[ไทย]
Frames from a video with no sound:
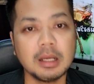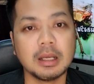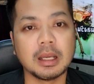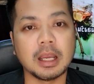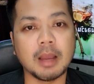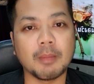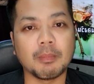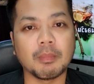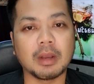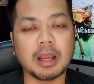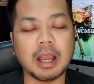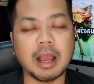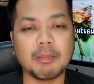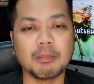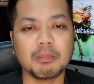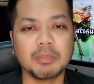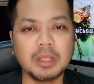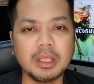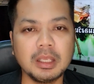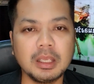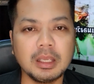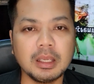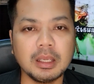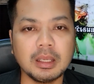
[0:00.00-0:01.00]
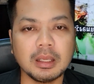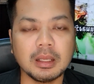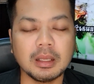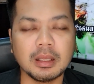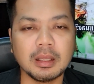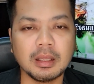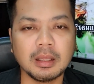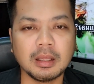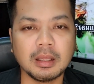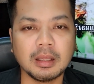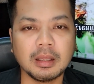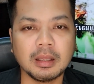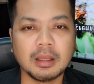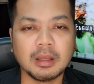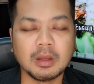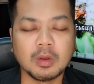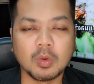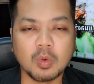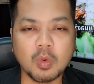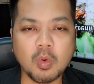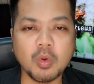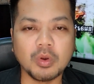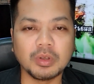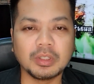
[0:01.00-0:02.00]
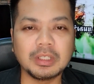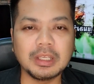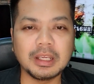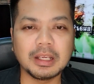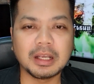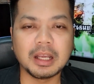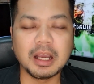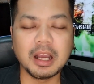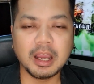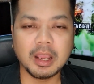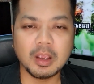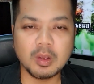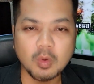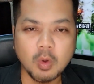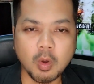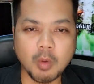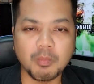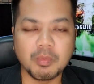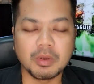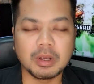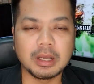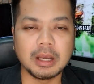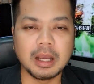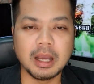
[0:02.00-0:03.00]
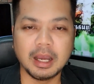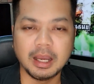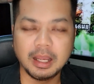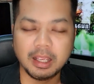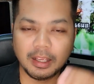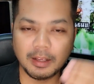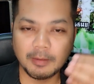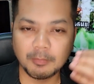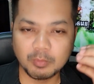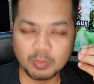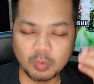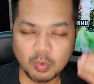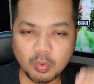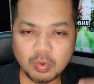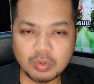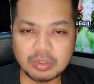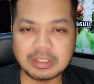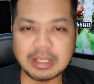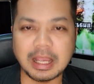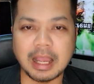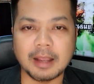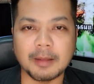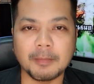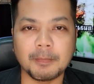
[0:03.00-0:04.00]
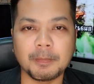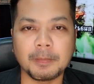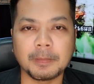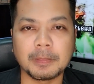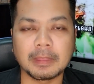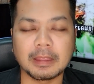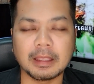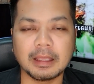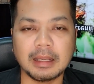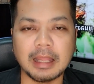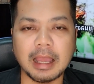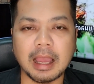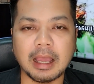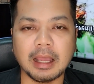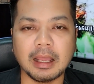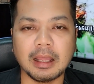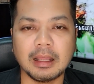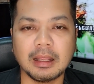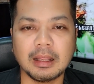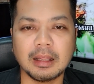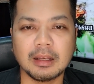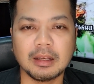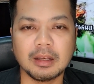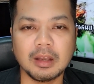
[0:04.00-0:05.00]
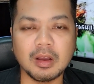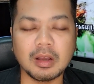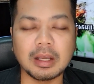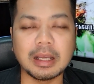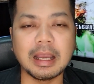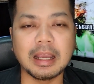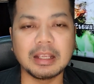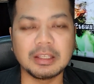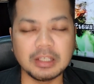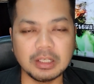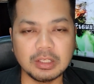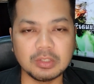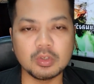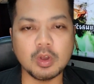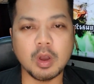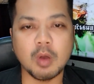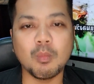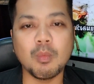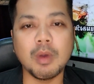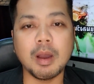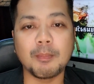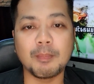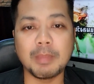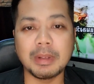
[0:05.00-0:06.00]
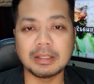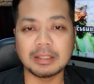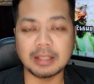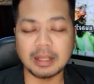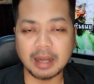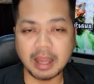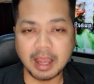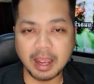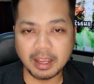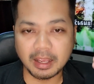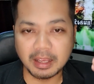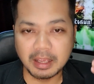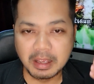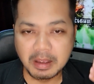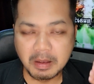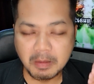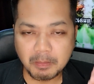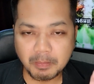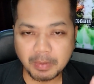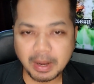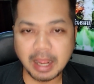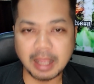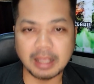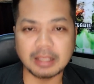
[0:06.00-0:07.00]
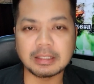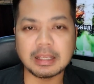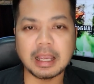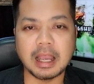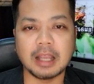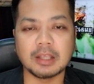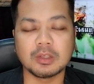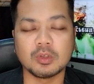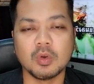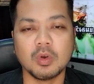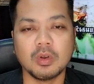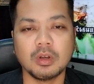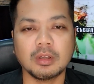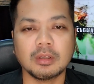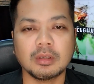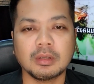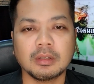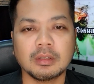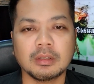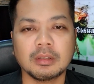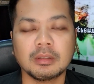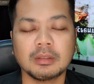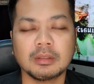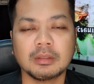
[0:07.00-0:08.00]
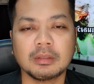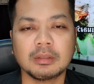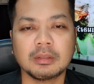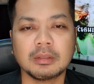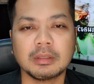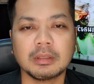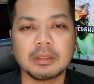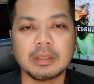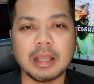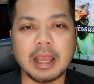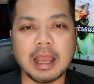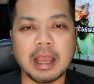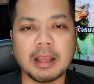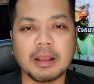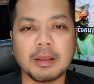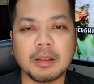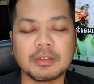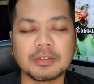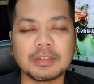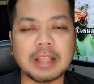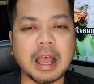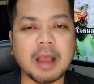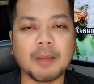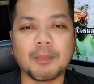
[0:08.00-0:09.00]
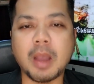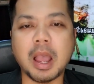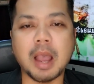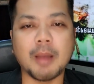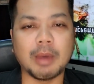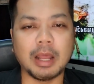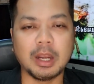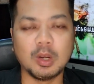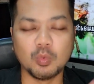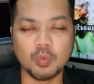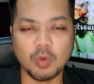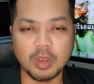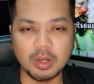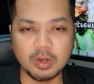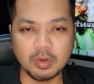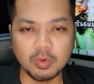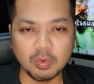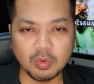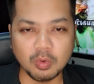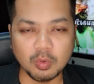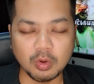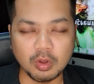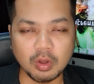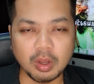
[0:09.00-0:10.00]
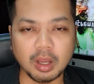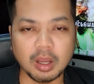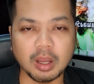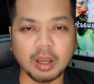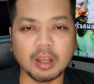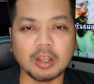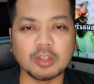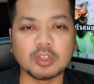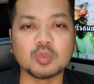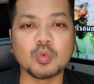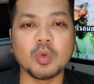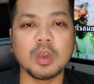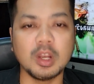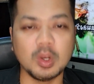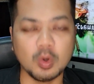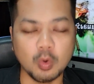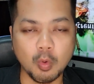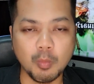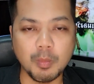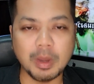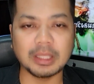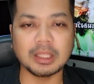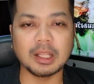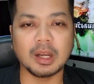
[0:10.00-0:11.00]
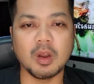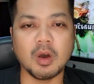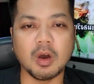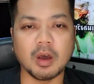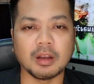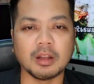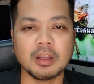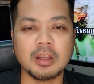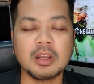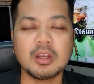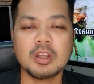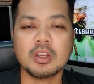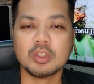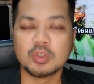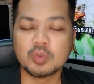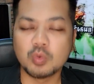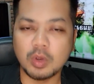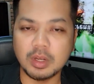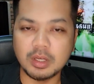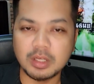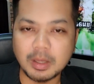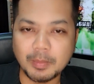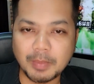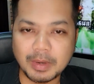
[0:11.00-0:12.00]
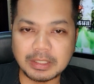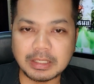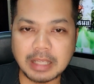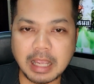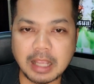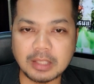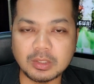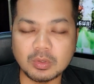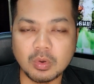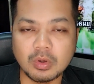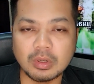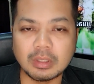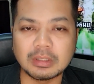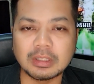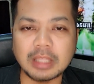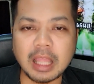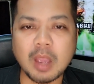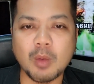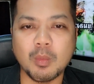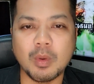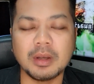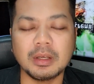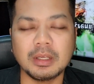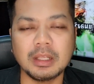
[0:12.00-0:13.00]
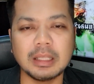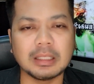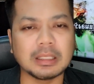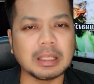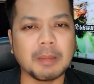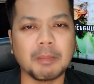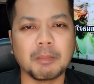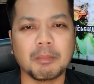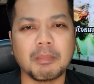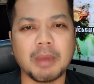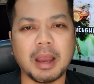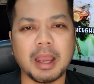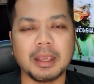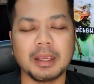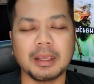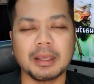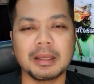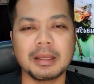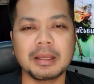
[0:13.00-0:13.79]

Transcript: อึ้งครับคำนี้คนที่เคยคบเคยรู้จักนะฮะแล้วเคยชื่นชอบว่าเป็นทนายประชาชนนะฮะสร้างภาพอันรวยสวยหรูมาตลอดช่วยเหลือประชาชน แต่วันนี้ทำไม